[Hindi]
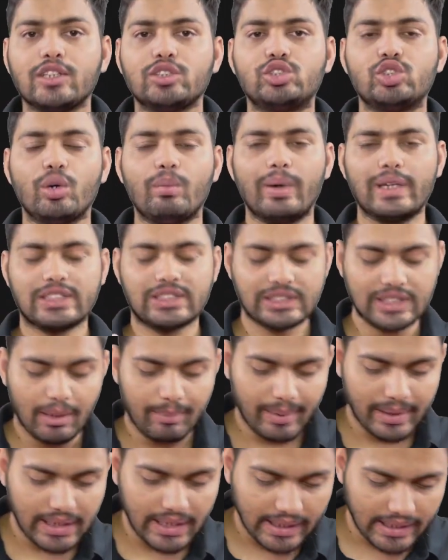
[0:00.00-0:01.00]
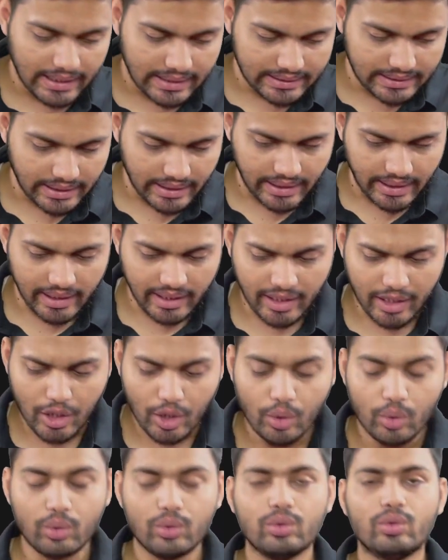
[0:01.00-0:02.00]
जो बच्चा पैदा करते हैं
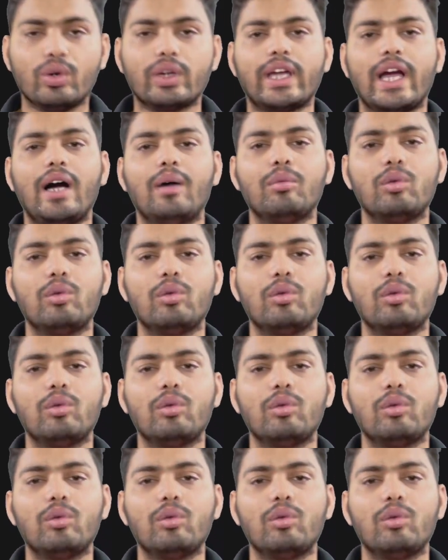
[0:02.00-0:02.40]
उनको क्या